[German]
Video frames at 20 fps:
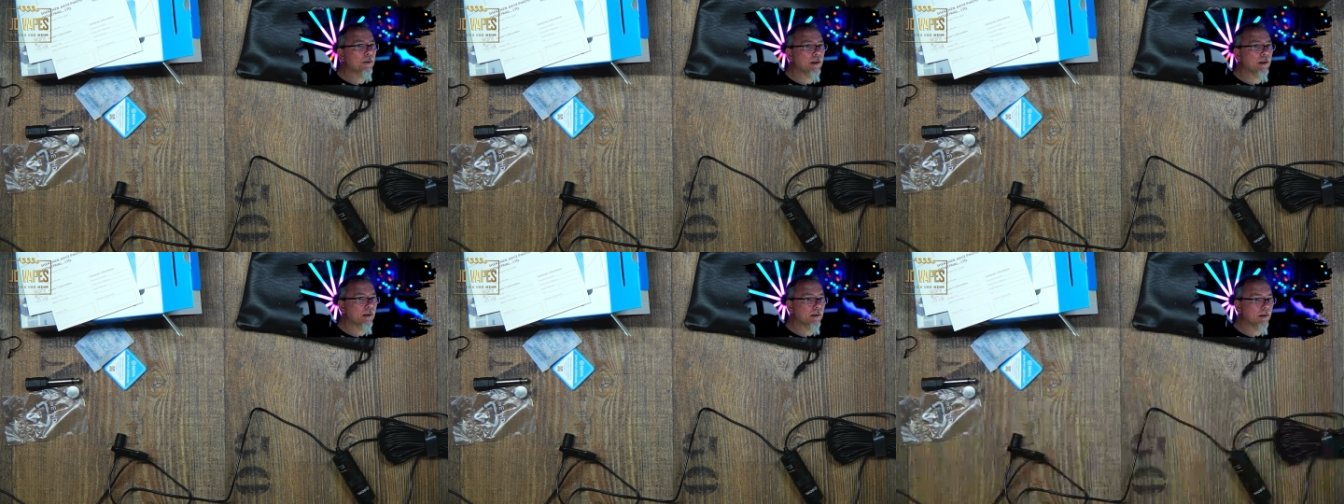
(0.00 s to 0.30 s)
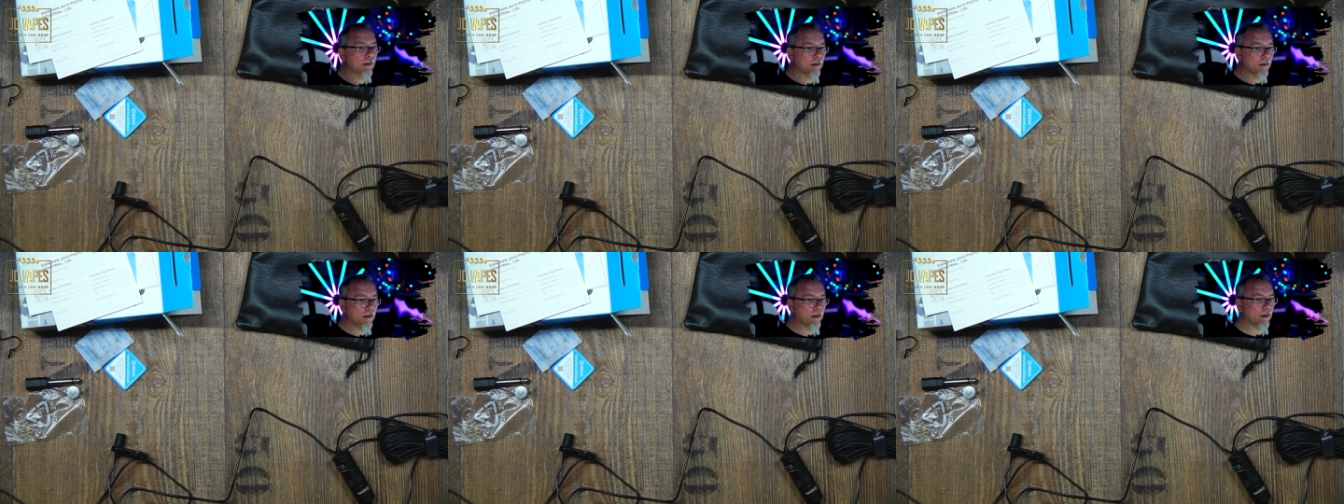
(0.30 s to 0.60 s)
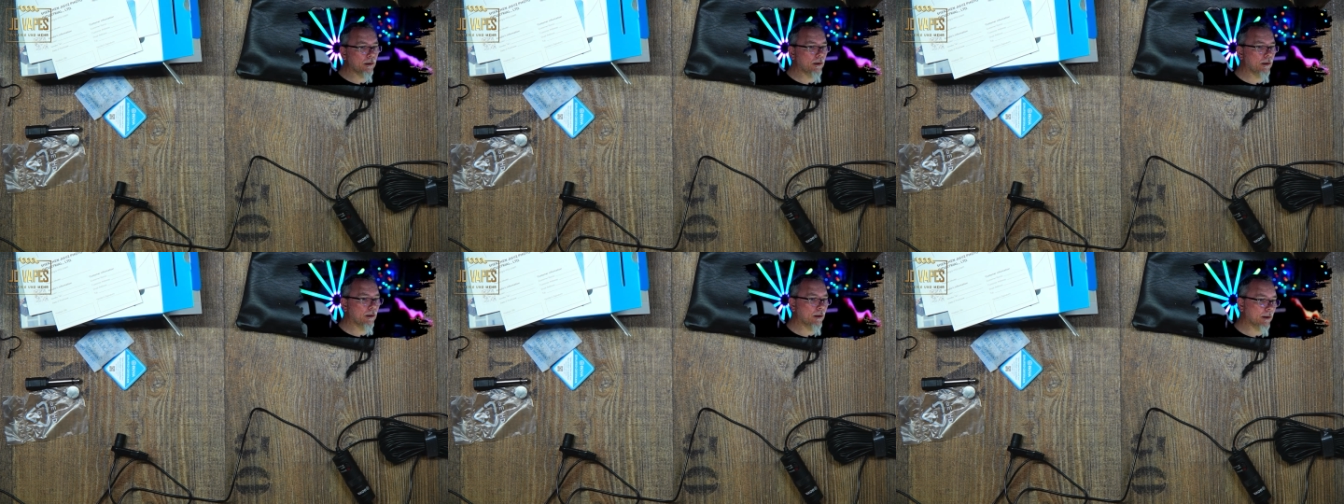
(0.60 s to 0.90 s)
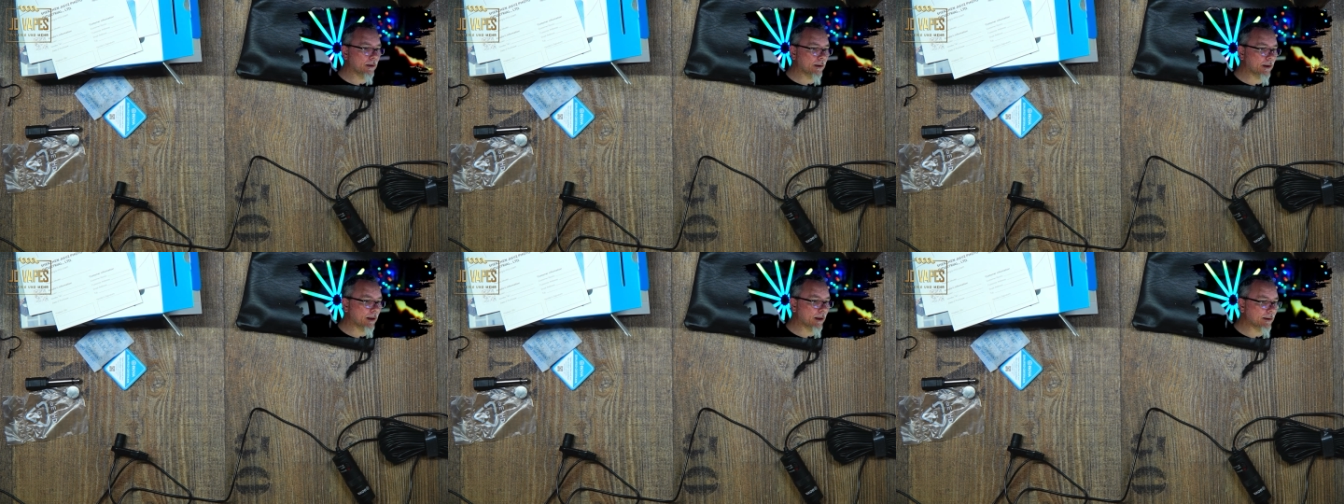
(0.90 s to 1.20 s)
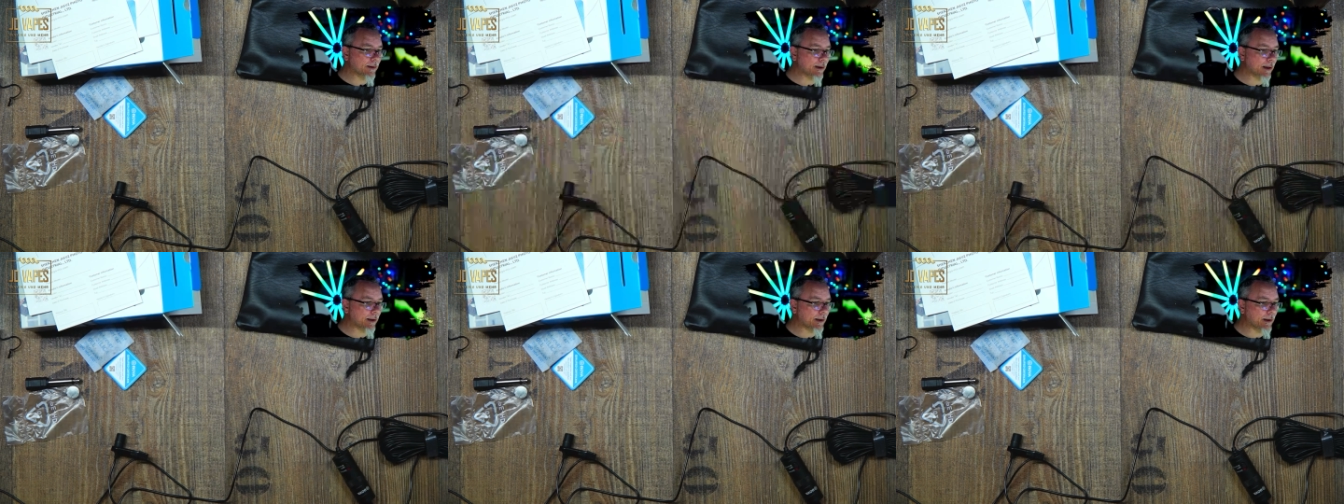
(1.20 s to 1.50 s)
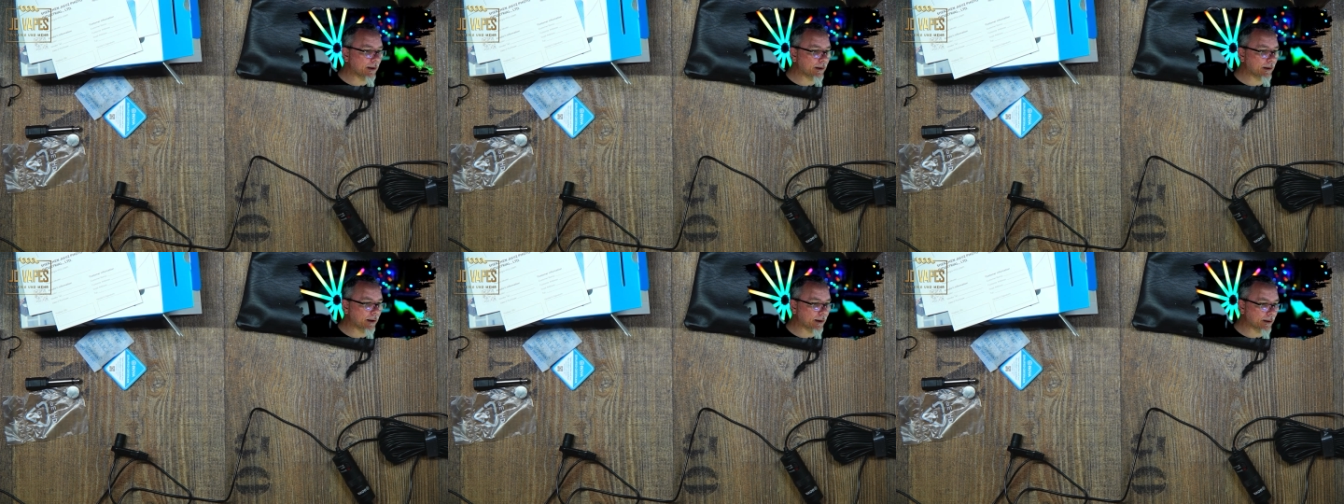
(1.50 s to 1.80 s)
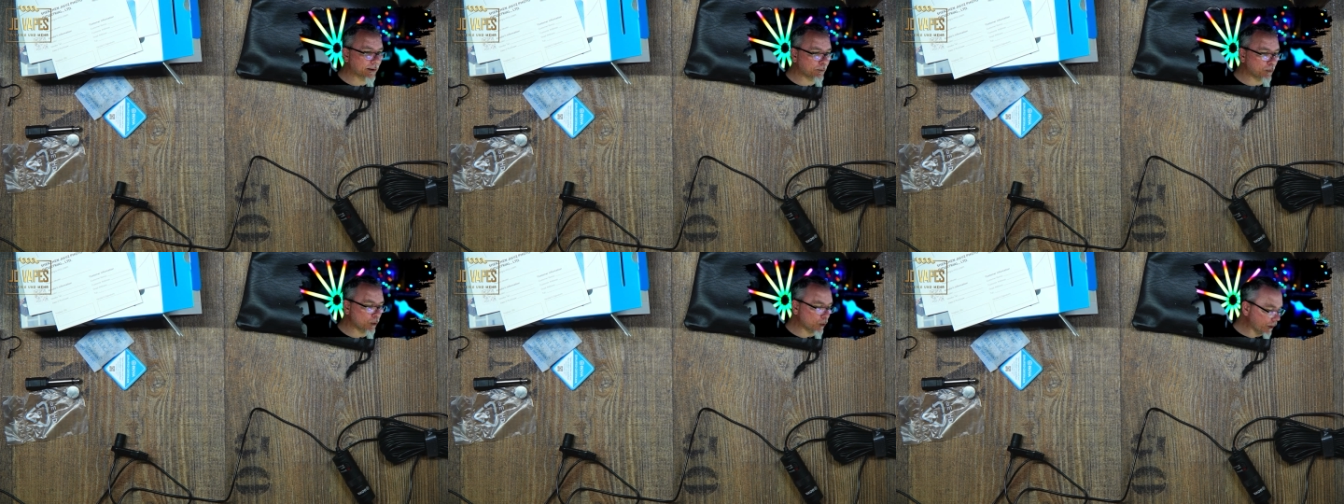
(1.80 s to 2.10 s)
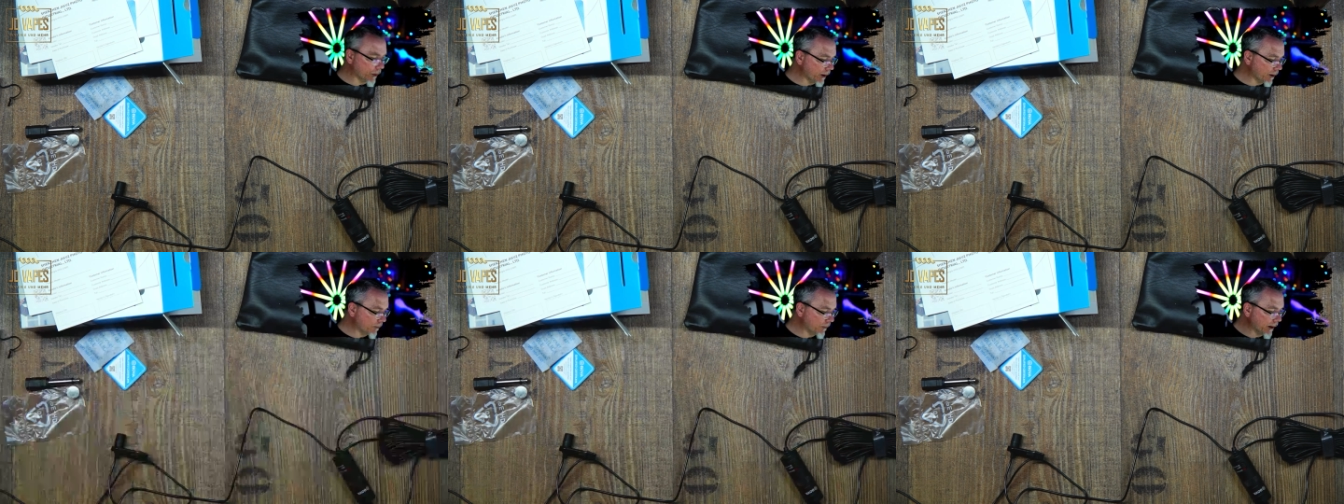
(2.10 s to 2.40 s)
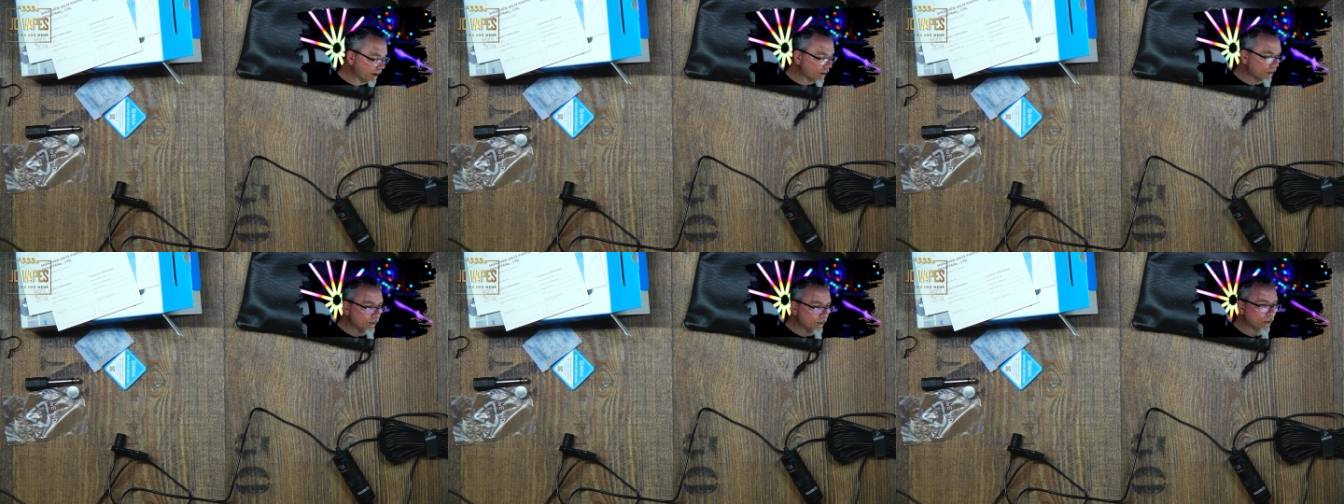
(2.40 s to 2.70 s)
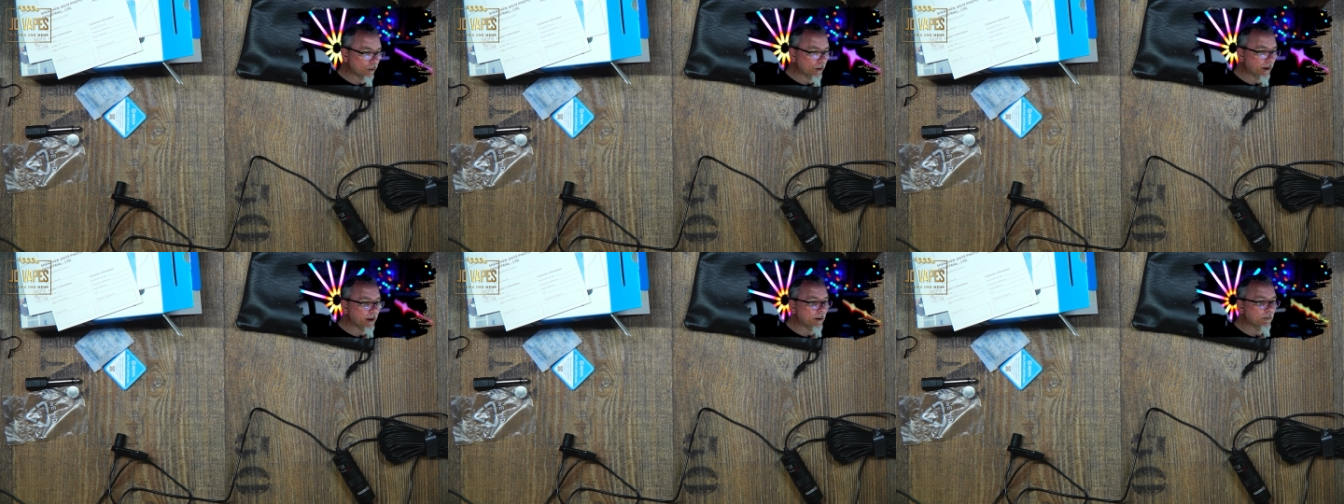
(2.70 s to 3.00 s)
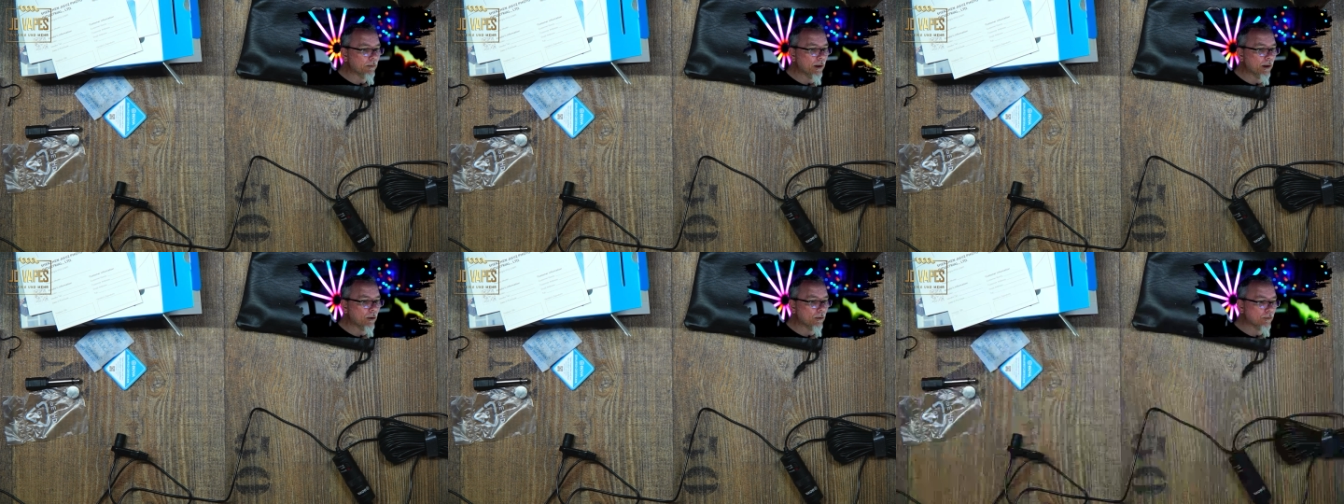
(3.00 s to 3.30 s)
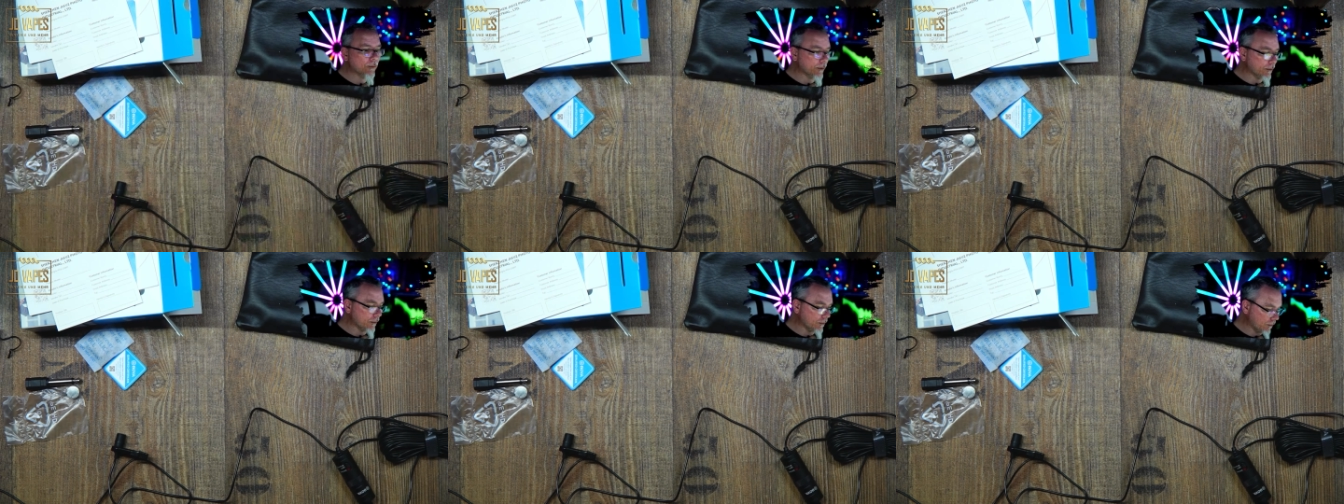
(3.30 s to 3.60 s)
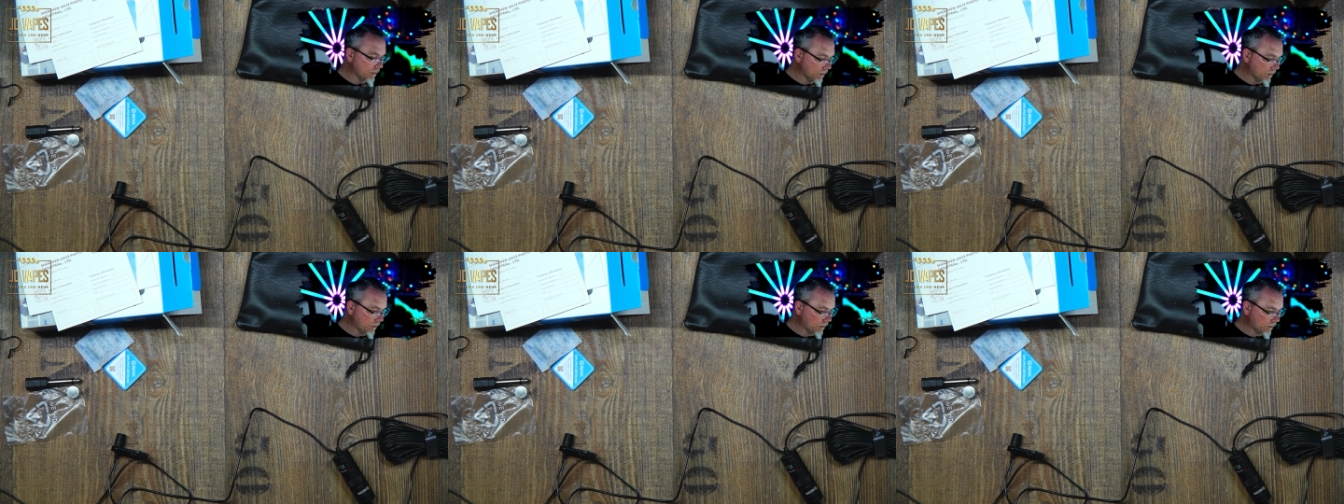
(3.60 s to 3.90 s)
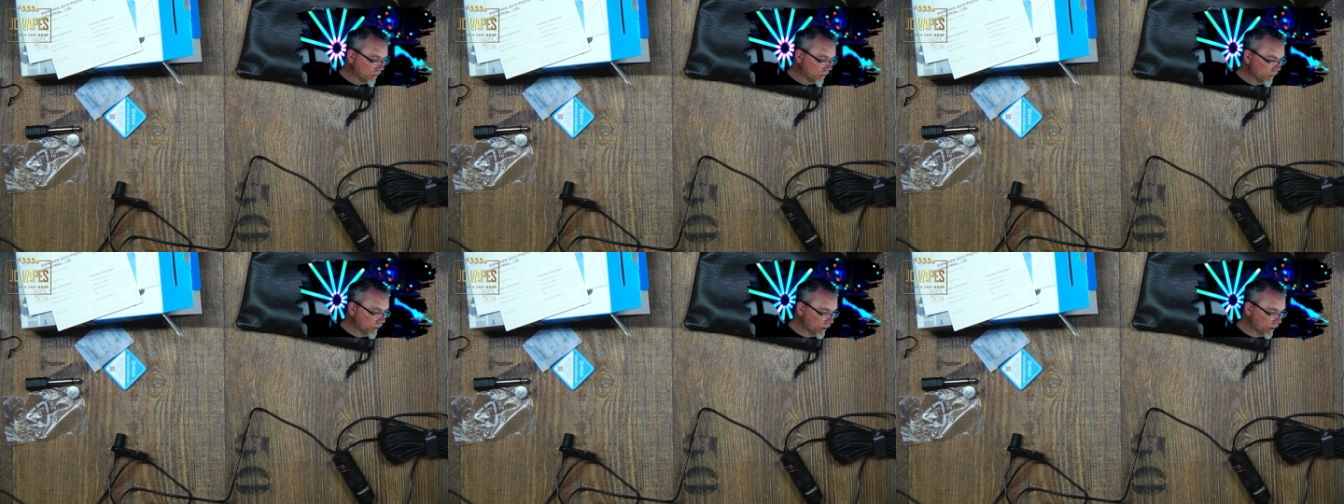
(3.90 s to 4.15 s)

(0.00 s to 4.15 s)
Jetzt habe ich tatsächlich das Boja-Mikrofon hier im Laufe.